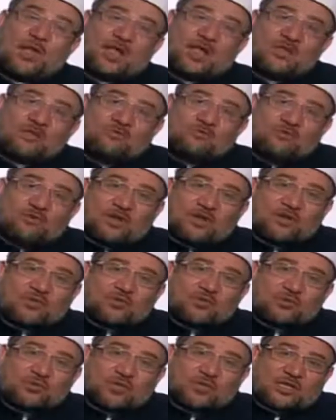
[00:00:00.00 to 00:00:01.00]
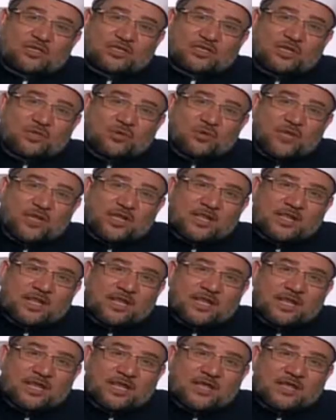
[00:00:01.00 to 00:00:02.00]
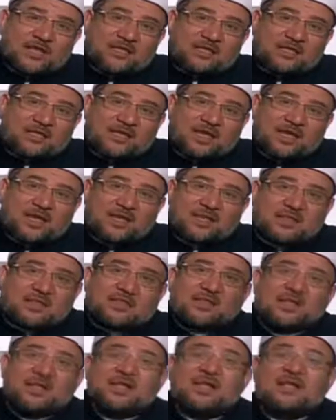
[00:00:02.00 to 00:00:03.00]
الألفاظ تصل إلى الآذان